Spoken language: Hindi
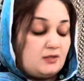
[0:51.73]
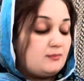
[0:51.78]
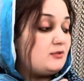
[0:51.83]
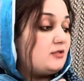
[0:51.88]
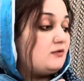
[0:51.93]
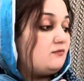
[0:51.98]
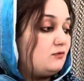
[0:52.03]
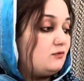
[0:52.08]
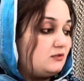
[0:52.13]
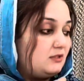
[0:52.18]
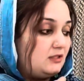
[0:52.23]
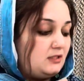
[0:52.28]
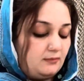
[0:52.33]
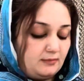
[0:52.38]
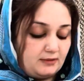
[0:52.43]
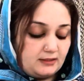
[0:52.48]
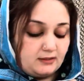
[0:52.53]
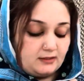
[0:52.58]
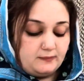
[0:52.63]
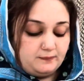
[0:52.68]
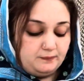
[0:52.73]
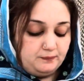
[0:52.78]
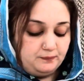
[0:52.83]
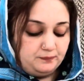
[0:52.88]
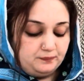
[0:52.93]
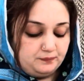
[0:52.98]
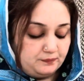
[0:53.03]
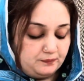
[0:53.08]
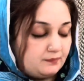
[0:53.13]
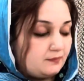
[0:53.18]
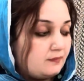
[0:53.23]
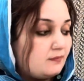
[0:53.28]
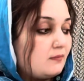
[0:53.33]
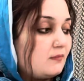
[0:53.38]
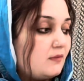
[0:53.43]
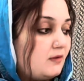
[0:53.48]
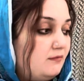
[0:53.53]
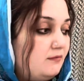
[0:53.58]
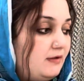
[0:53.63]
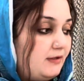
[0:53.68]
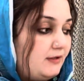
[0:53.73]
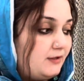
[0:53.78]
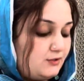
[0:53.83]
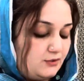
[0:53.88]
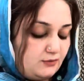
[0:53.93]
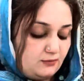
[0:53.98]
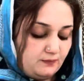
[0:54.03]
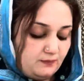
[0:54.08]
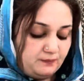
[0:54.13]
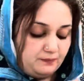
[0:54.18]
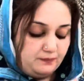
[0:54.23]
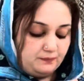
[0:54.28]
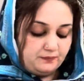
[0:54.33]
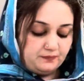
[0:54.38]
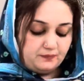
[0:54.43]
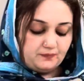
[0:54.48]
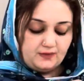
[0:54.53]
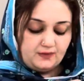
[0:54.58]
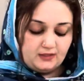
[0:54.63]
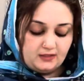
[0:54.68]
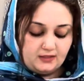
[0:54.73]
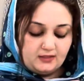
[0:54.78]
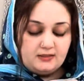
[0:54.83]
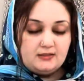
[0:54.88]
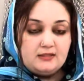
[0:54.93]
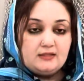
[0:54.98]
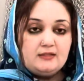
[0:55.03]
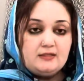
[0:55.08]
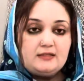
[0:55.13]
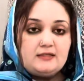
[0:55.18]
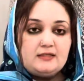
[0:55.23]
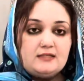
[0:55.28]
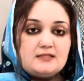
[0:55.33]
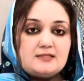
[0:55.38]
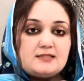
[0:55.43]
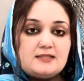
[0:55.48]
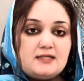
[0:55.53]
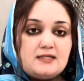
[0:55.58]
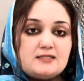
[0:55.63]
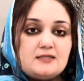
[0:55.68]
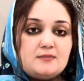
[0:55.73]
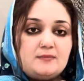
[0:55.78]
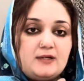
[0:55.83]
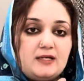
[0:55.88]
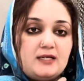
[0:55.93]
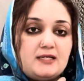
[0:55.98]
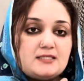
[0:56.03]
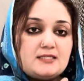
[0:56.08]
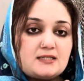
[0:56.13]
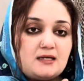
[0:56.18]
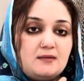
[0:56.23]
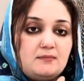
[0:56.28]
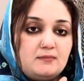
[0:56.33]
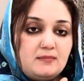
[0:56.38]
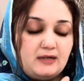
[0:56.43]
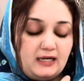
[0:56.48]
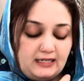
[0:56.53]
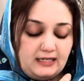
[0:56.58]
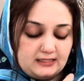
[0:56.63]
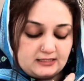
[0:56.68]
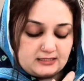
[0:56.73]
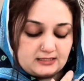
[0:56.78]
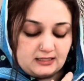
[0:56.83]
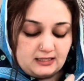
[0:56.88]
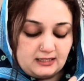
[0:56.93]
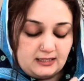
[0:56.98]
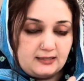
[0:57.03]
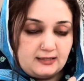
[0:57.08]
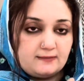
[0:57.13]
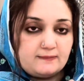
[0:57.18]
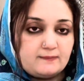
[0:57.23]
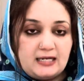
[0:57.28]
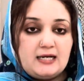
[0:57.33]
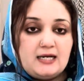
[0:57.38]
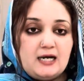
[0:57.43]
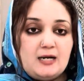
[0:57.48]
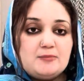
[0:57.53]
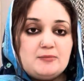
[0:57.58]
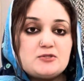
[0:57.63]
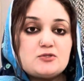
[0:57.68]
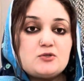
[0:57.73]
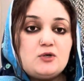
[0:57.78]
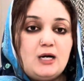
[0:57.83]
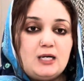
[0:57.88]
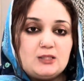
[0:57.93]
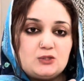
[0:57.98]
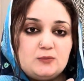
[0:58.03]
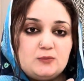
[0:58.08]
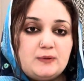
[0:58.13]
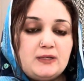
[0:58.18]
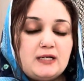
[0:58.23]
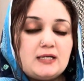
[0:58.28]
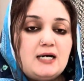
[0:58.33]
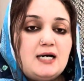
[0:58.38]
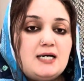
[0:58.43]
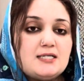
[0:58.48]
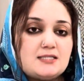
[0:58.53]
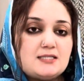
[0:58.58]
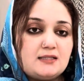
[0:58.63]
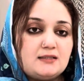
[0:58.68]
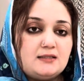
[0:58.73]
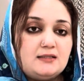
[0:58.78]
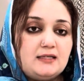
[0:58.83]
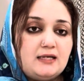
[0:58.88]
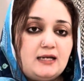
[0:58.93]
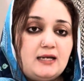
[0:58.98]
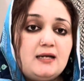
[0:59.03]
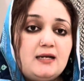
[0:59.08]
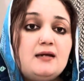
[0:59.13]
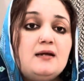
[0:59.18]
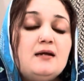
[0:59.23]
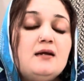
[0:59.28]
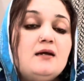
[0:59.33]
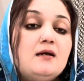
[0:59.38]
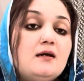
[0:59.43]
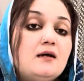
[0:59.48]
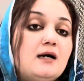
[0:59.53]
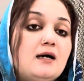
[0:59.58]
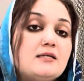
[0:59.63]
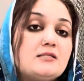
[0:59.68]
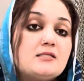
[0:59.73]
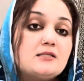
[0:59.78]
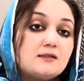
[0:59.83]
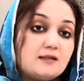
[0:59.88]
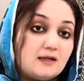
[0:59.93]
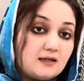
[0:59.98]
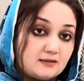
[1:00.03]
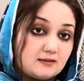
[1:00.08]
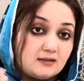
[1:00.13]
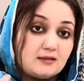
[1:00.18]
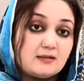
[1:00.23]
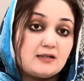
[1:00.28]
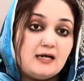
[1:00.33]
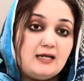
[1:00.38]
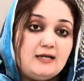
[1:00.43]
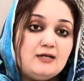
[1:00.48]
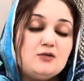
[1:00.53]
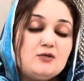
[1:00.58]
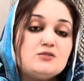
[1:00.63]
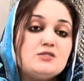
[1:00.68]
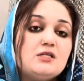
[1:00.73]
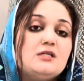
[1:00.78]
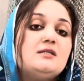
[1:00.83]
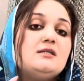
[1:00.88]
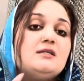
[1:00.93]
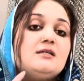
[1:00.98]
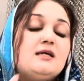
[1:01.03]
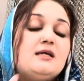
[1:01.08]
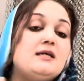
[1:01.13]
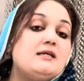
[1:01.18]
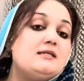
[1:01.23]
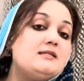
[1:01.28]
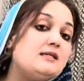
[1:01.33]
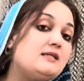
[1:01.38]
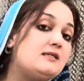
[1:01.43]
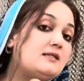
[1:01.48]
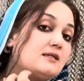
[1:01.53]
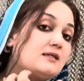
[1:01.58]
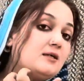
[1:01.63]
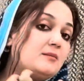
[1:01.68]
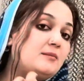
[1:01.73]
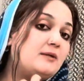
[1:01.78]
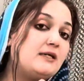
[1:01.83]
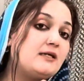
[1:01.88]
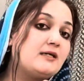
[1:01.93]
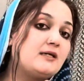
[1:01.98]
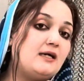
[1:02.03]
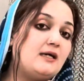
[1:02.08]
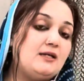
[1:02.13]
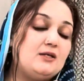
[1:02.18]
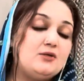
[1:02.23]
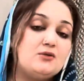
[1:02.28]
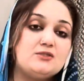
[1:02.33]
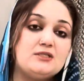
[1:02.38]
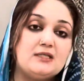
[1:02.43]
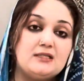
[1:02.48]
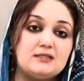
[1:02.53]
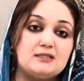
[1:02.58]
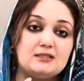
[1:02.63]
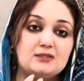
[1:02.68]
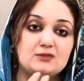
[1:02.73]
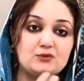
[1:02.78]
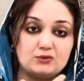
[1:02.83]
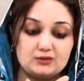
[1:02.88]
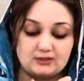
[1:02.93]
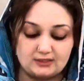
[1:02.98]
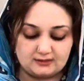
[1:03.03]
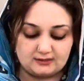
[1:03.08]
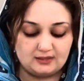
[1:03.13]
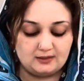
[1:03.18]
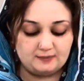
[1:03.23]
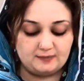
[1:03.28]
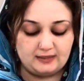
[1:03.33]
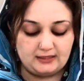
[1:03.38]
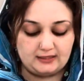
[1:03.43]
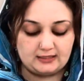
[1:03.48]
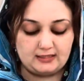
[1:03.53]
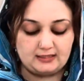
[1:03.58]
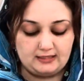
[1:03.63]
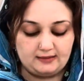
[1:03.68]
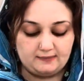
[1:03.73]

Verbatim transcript: मुझे बोल देना बेटा वेट टिशू ये देखिए इस तरह से बड़ा इसका माइल्ड सा है आप इसको हाथों पे लगा सकते हैं अच्छा गर्दन काली हो जाती है ये जगह बड़ी काली हो जाती है तो गर्दन पे लगाए